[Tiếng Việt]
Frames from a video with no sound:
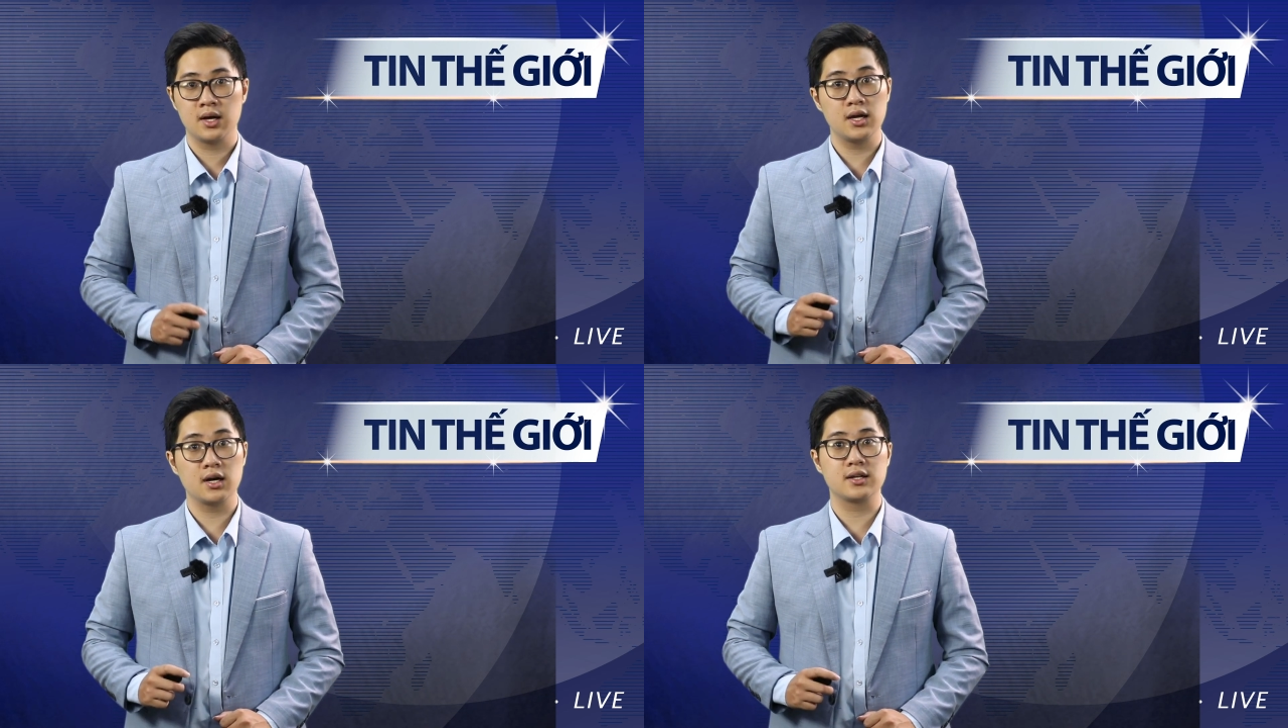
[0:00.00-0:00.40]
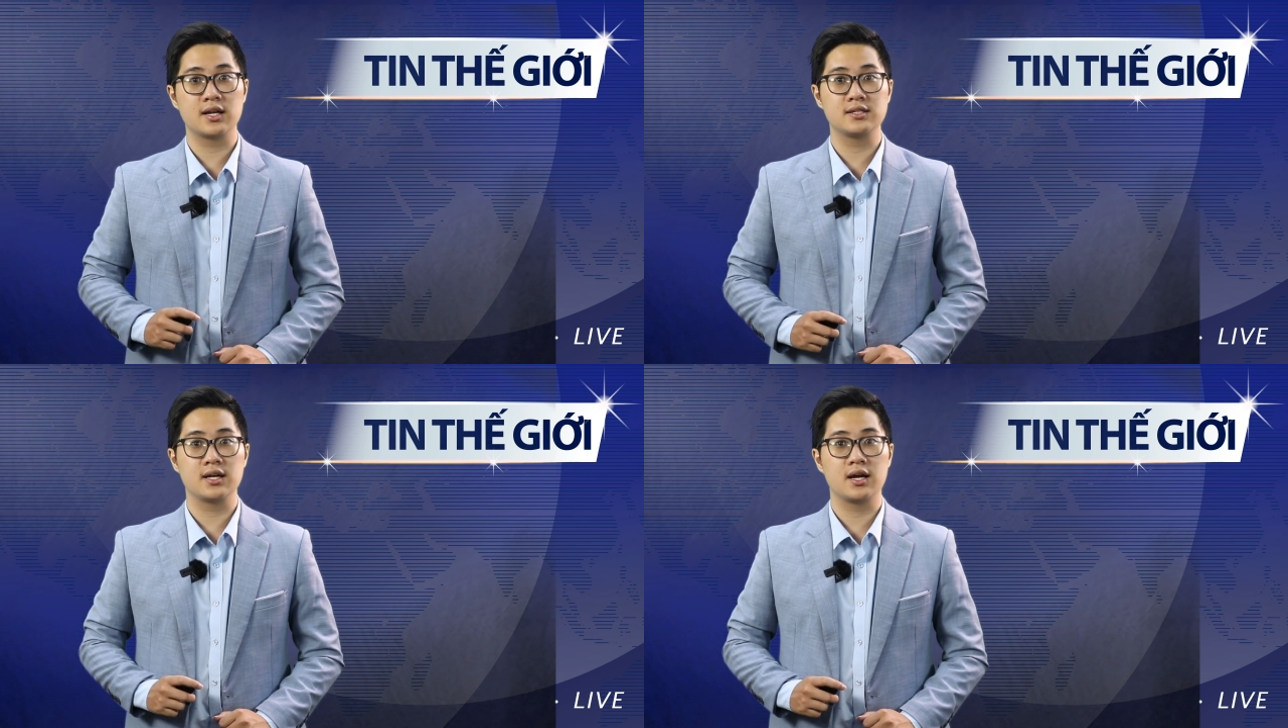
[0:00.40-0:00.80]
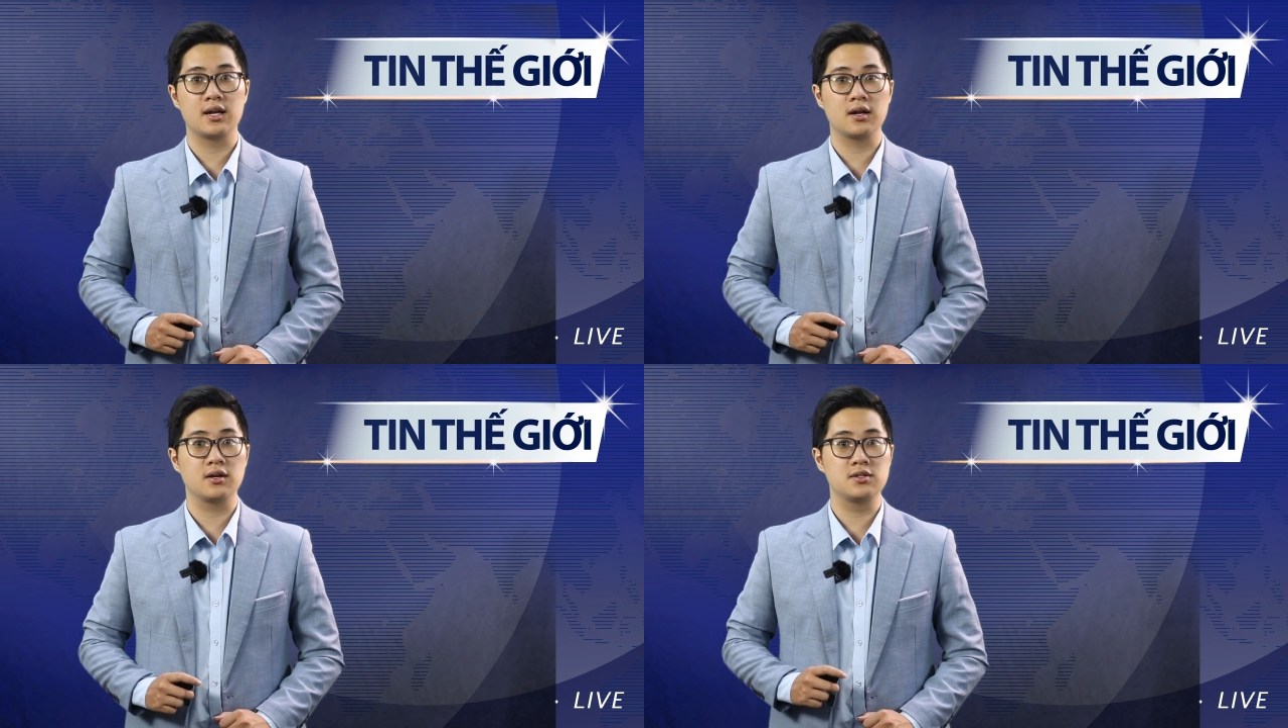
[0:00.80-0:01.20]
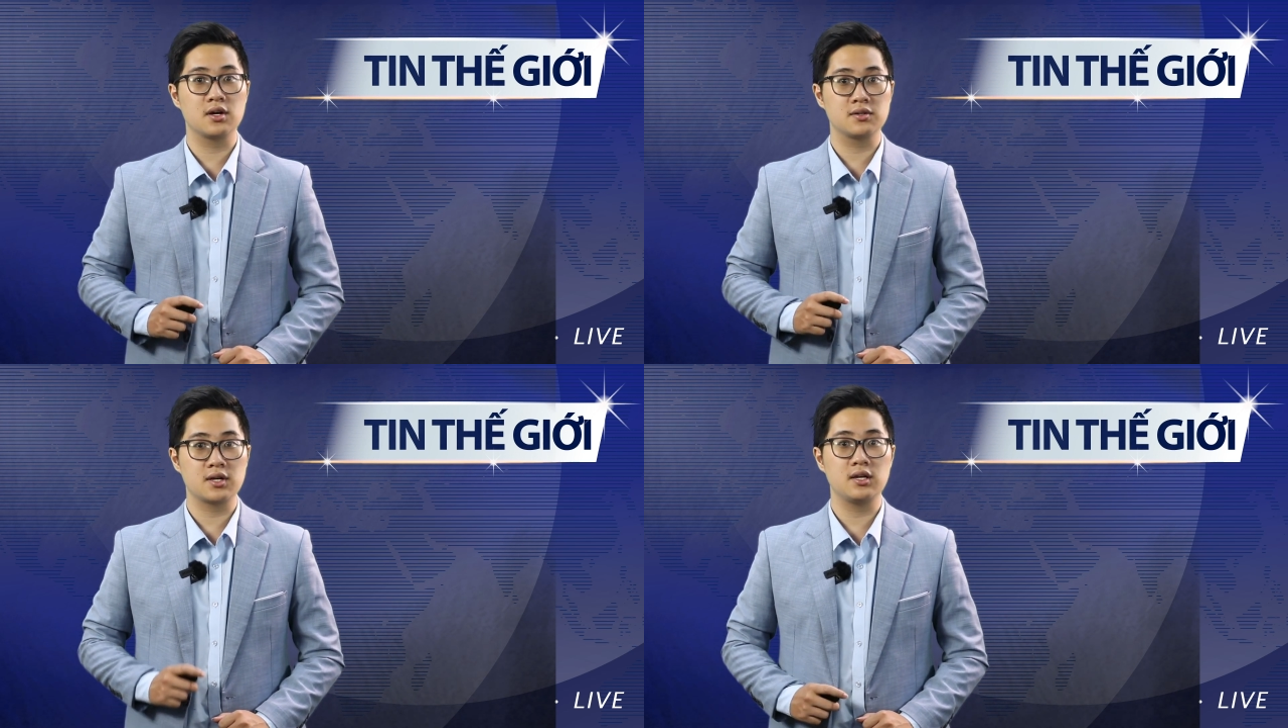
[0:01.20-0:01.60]
Hiện người tài xế đang đứng
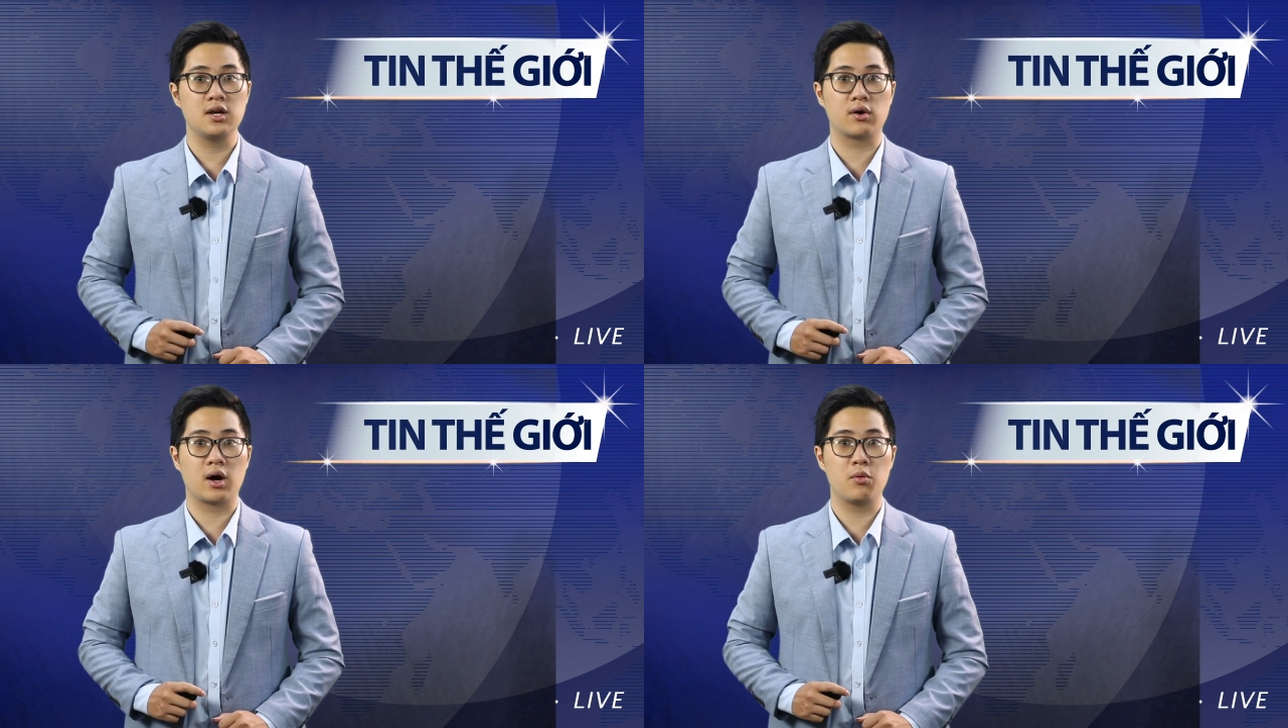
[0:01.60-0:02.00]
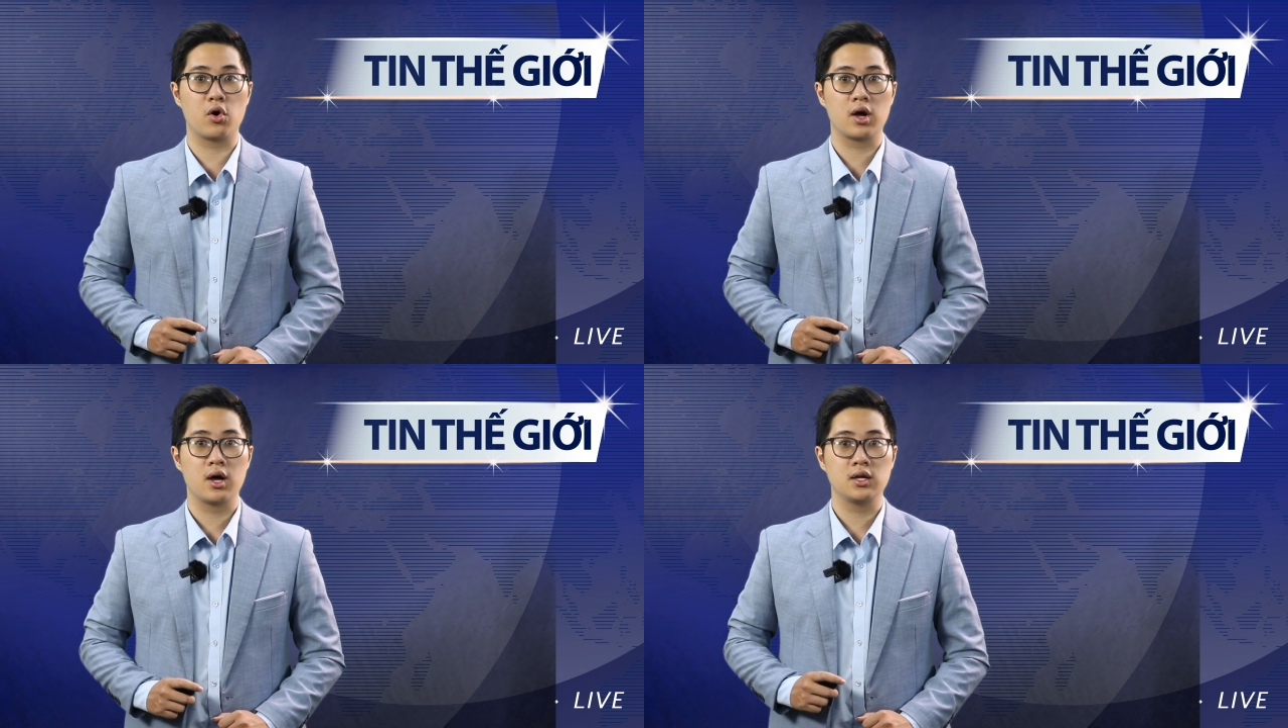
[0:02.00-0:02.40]
trước rất nhiều cáo buộc